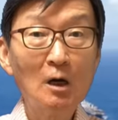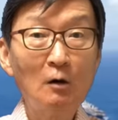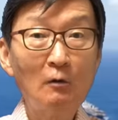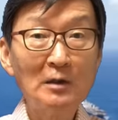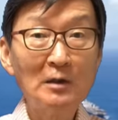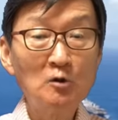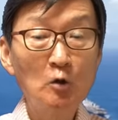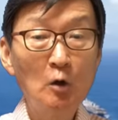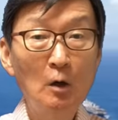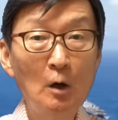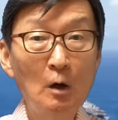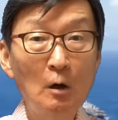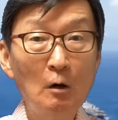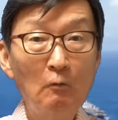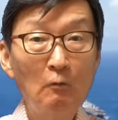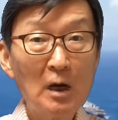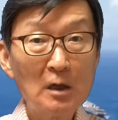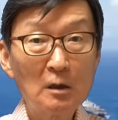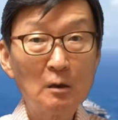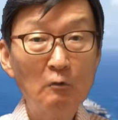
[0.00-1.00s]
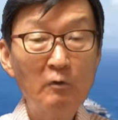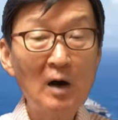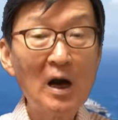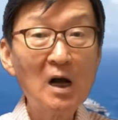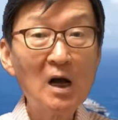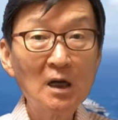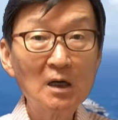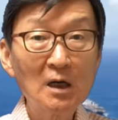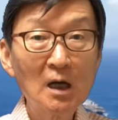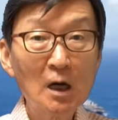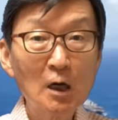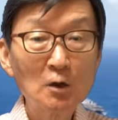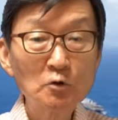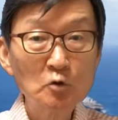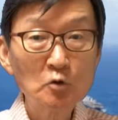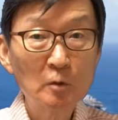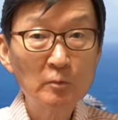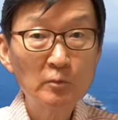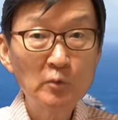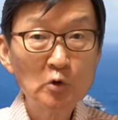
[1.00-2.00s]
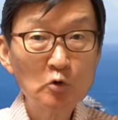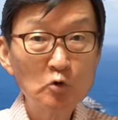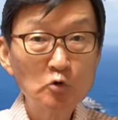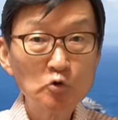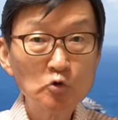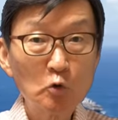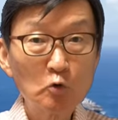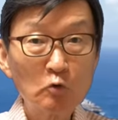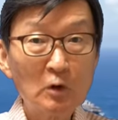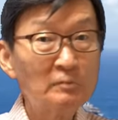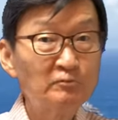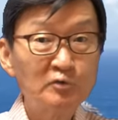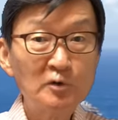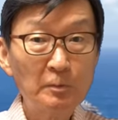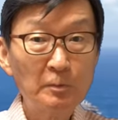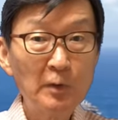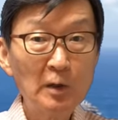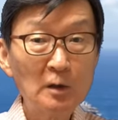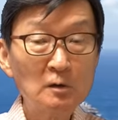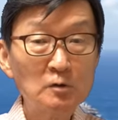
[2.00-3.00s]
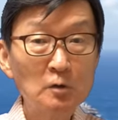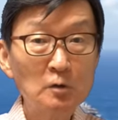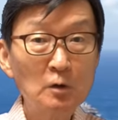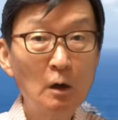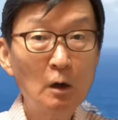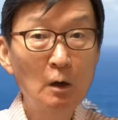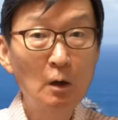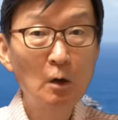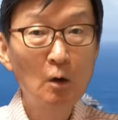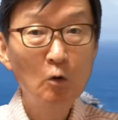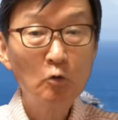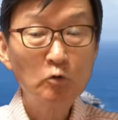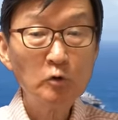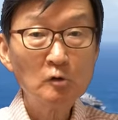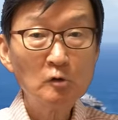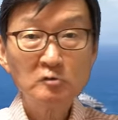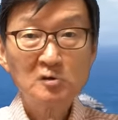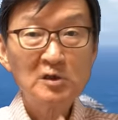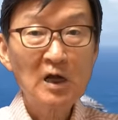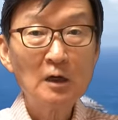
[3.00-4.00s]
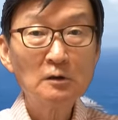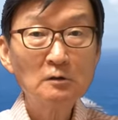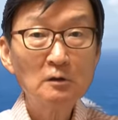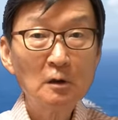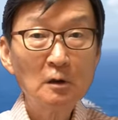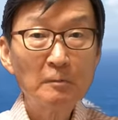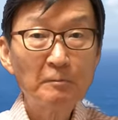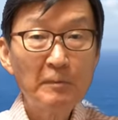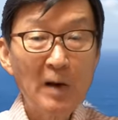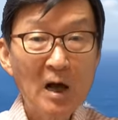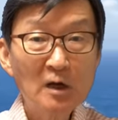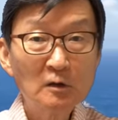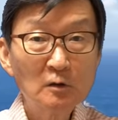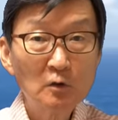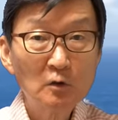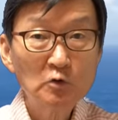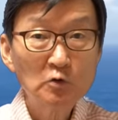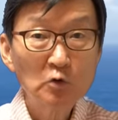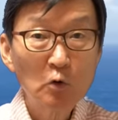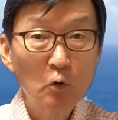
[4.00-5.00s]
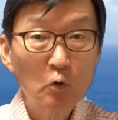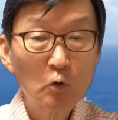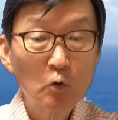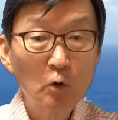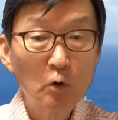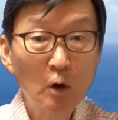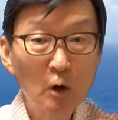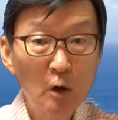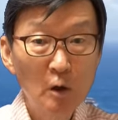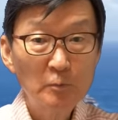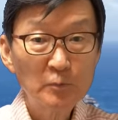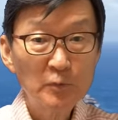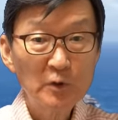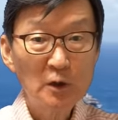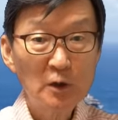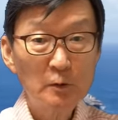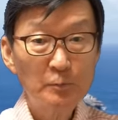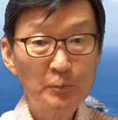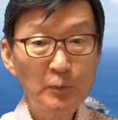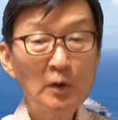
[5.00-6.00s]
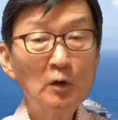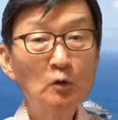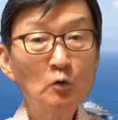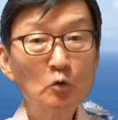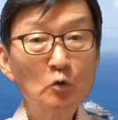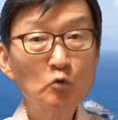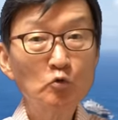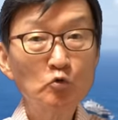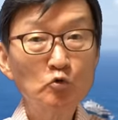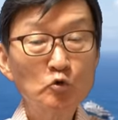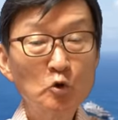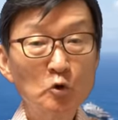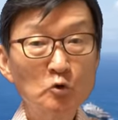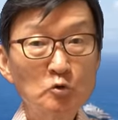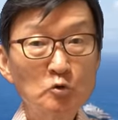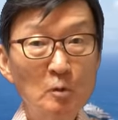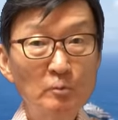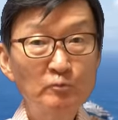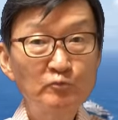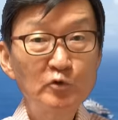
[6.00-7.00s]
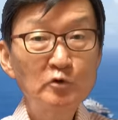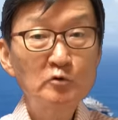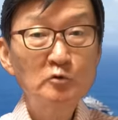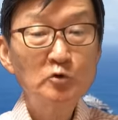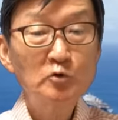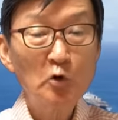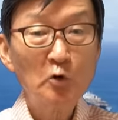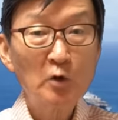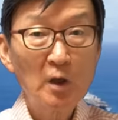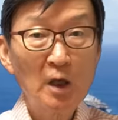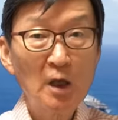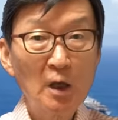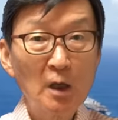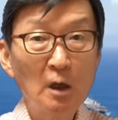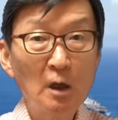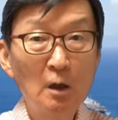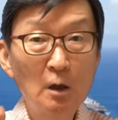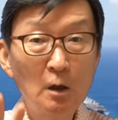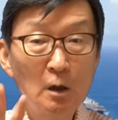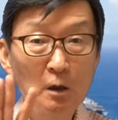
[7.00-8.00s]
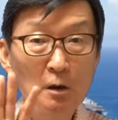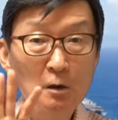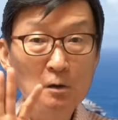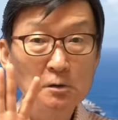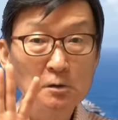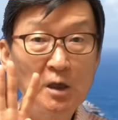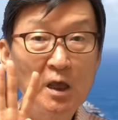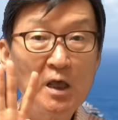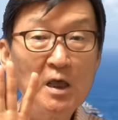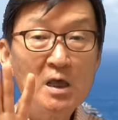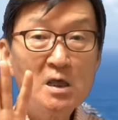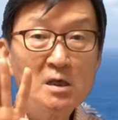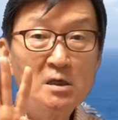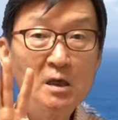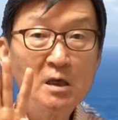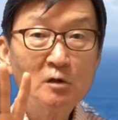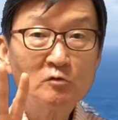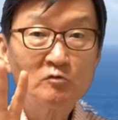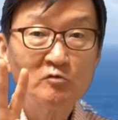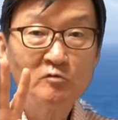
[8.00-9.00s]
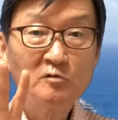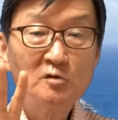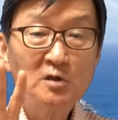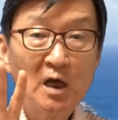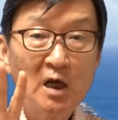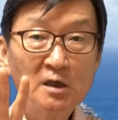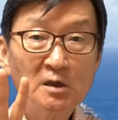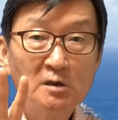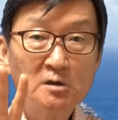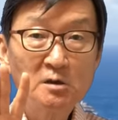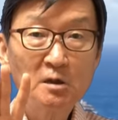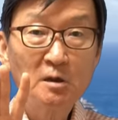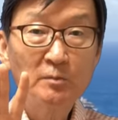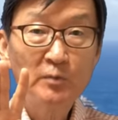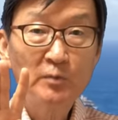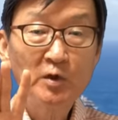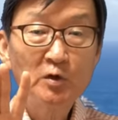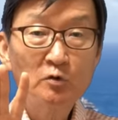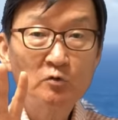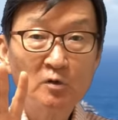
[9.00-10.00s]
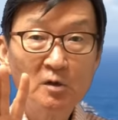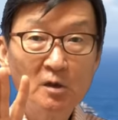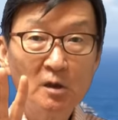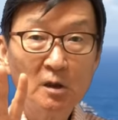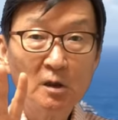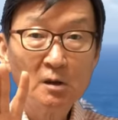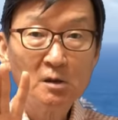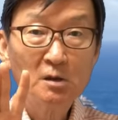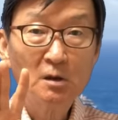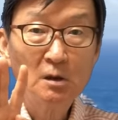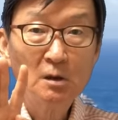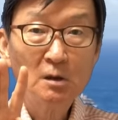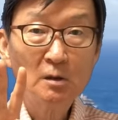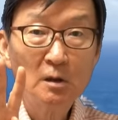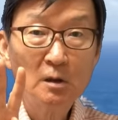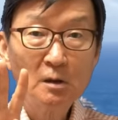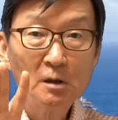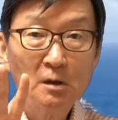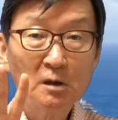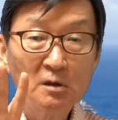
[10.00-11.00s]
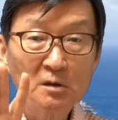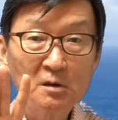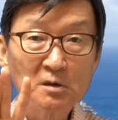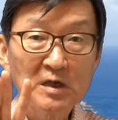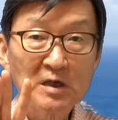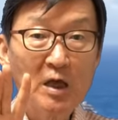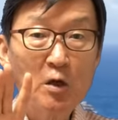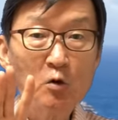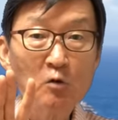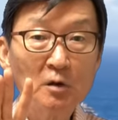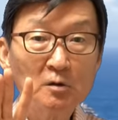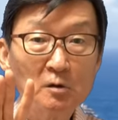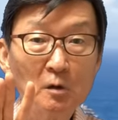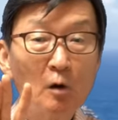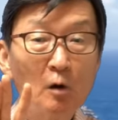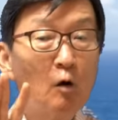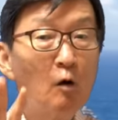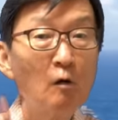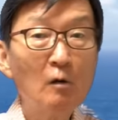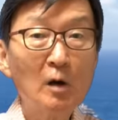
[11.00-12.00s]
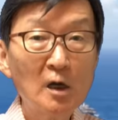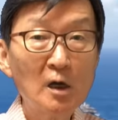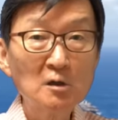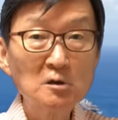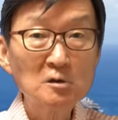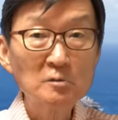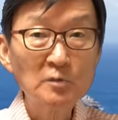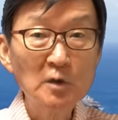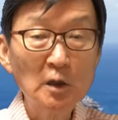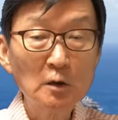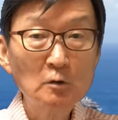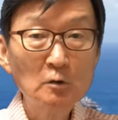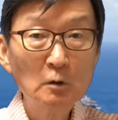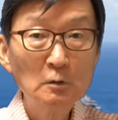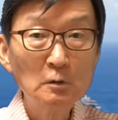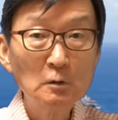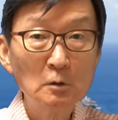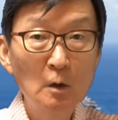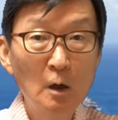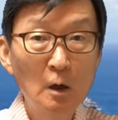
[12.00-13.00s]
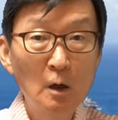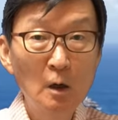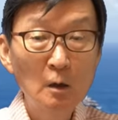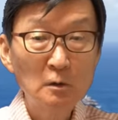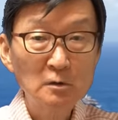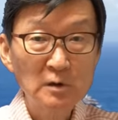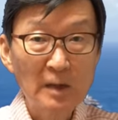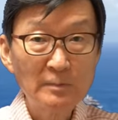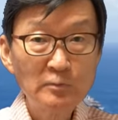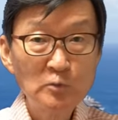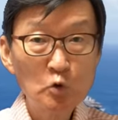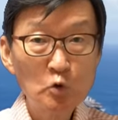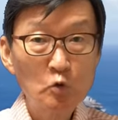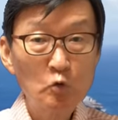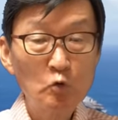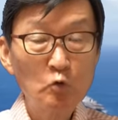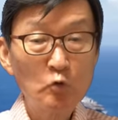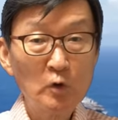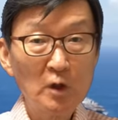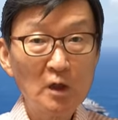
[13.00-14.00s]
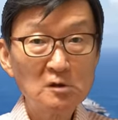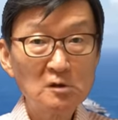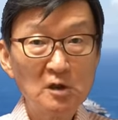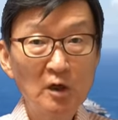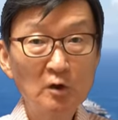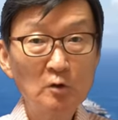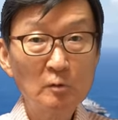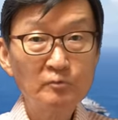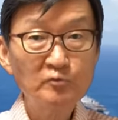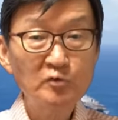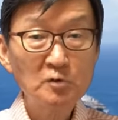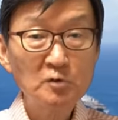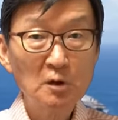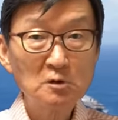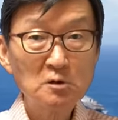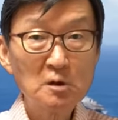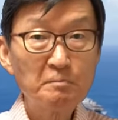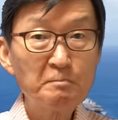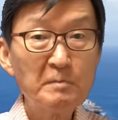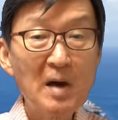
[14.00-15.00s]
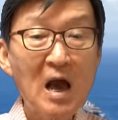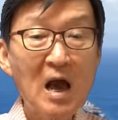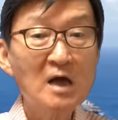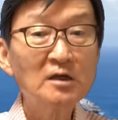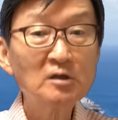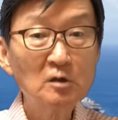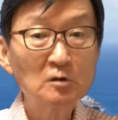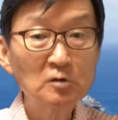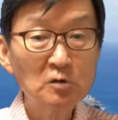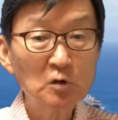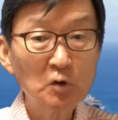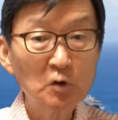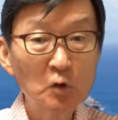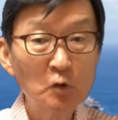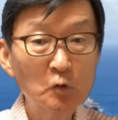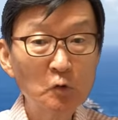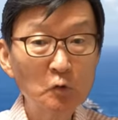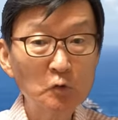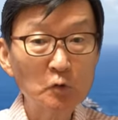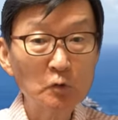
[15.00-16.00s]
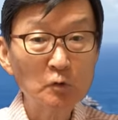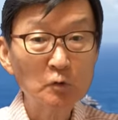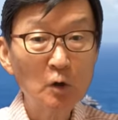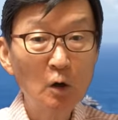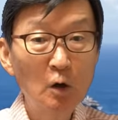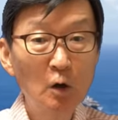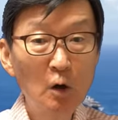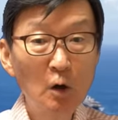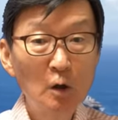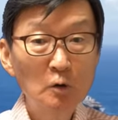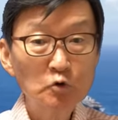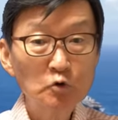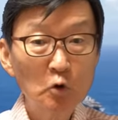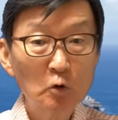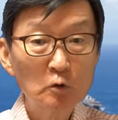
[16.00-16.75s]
완전 확 화가 나가지고 미국 쪽으로 확 붙어버리거든요. 그렇고 작년에 파격적으로 필리핀 루손섬 북쪽에 네 개 군사기지를 미국이 그, 그 사용하도록 허가했습니다. 이거는 남중국의 세력 분쟁에서 파격적인 거거든요. 저